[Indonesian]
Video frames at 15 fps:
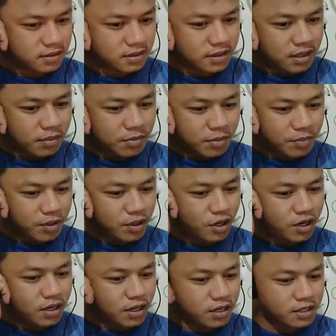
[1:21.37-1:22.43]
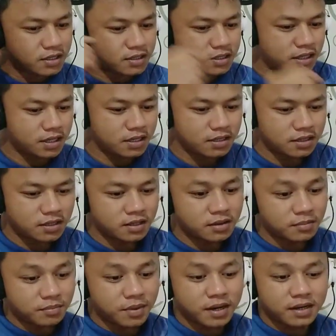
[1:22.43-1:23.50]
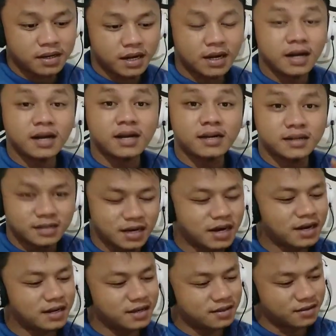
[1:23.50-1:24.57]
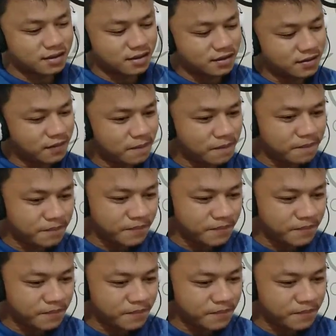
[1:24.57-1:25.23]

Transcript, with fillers: Kita ambil videonya dari channel beda enggak gitu ya.